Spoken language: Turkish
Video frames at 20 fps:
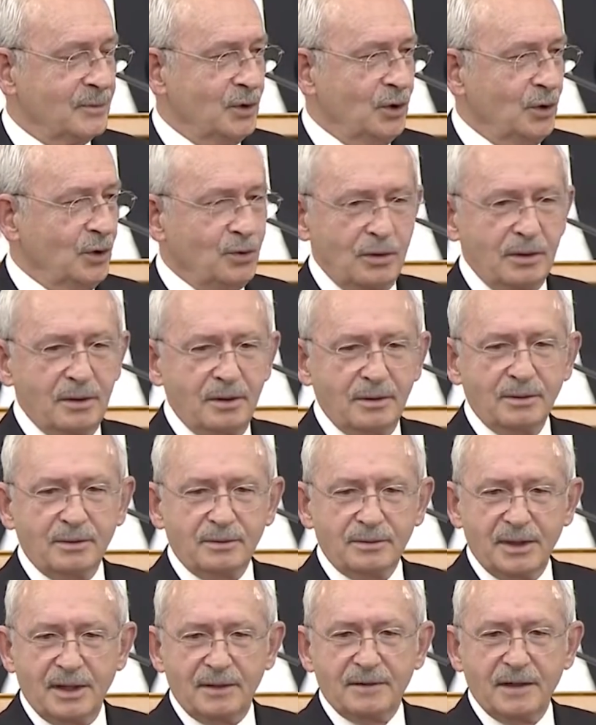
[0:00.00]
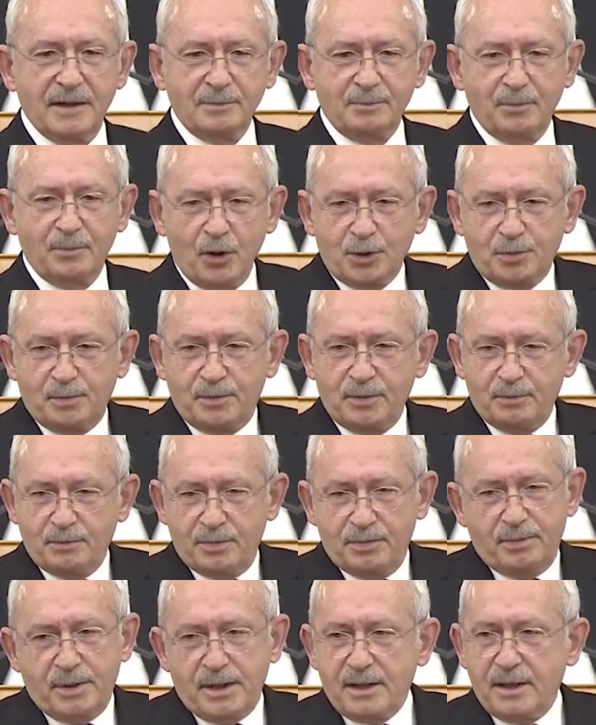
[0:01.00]
Gidiyor devlet borç
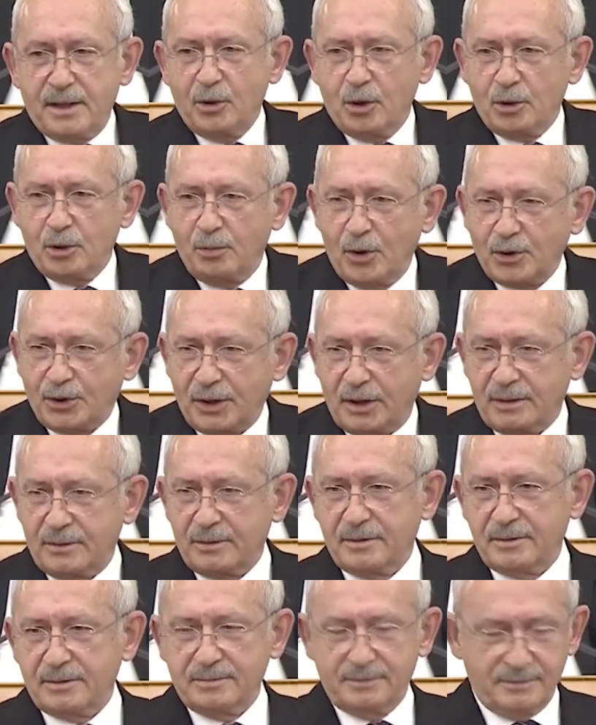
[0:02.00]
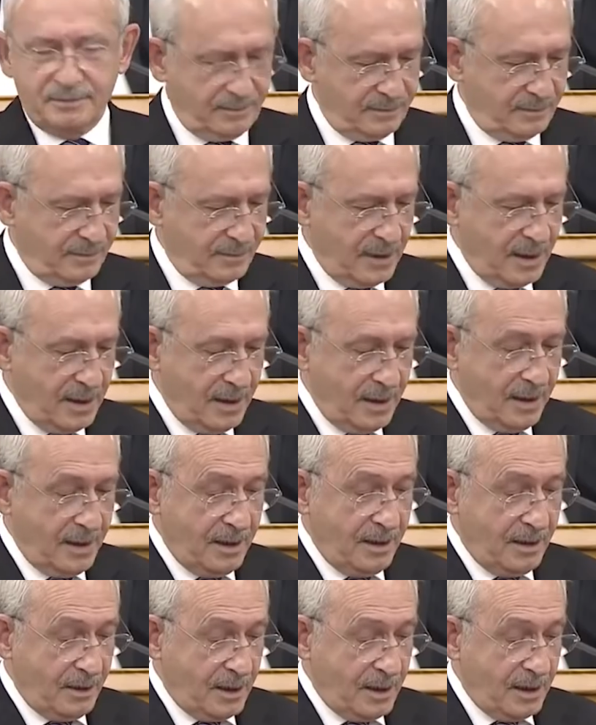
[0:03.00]
para yok borç alıyor.
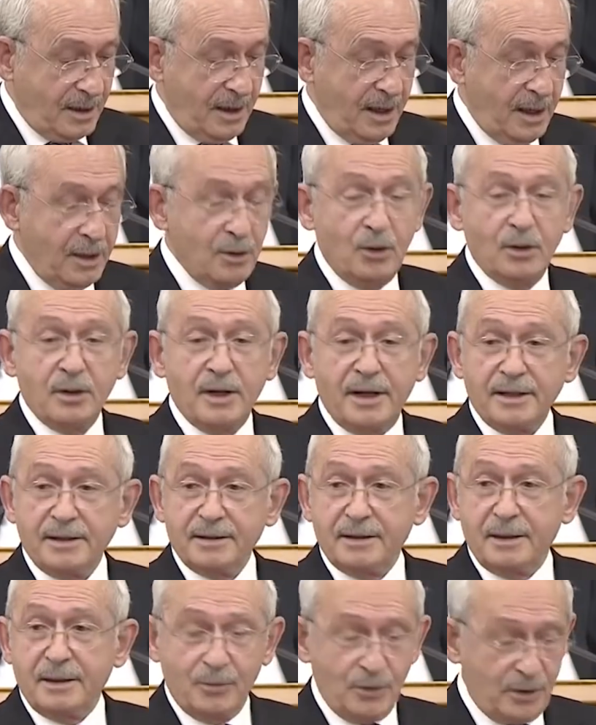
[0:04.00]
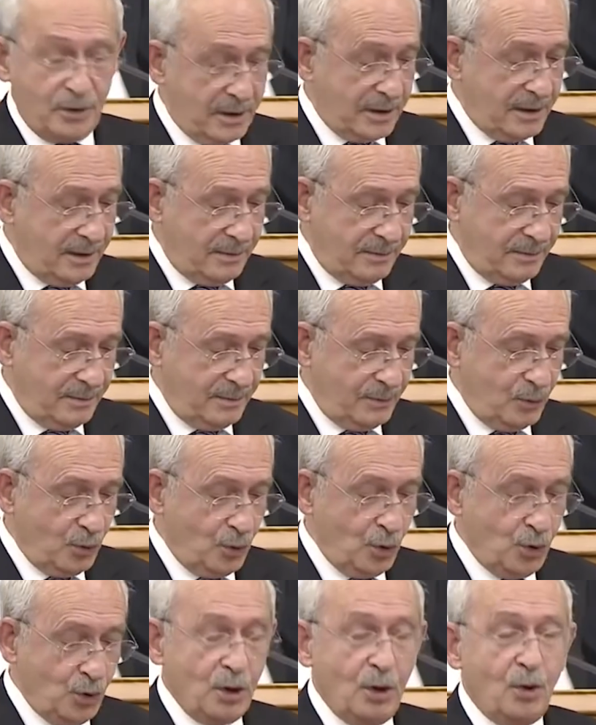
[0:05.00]
Eylül ayından bu yana
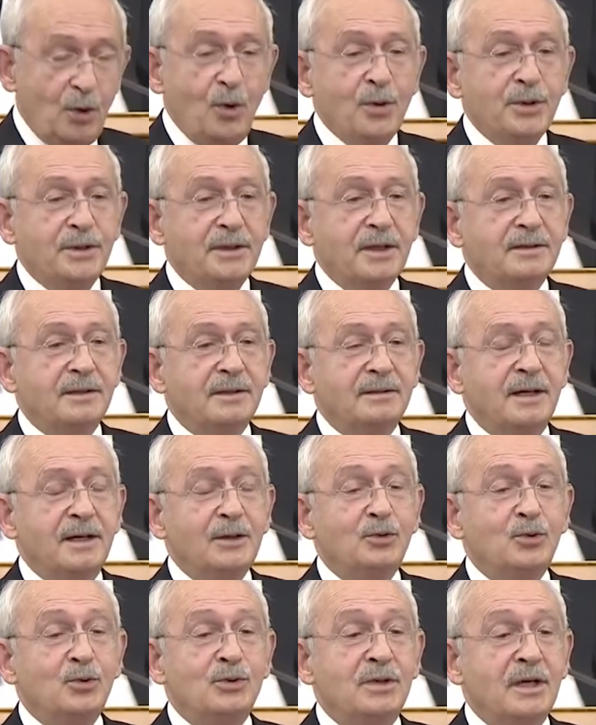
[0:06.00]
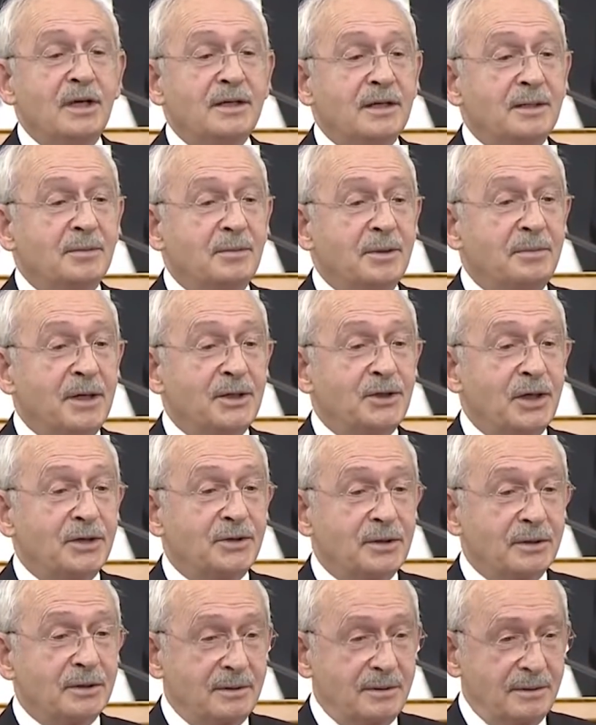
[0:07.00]
yüzde on yediden yüzde yirmi
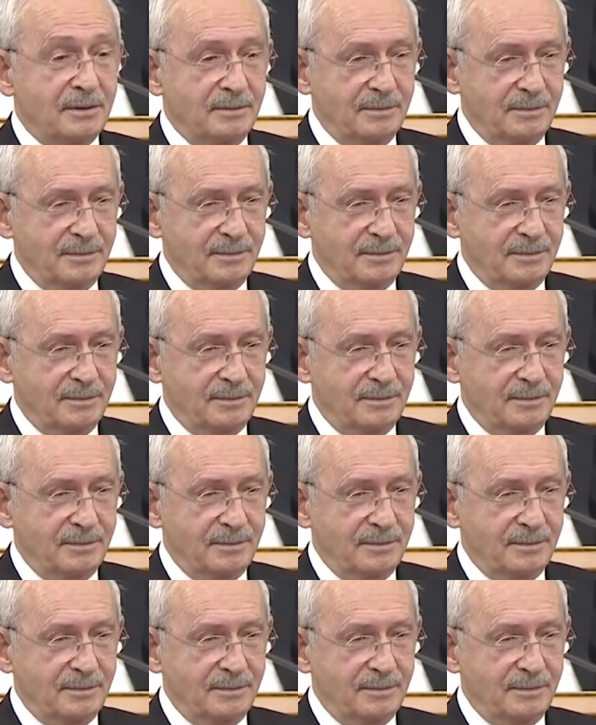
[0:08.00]
beşe çıktı.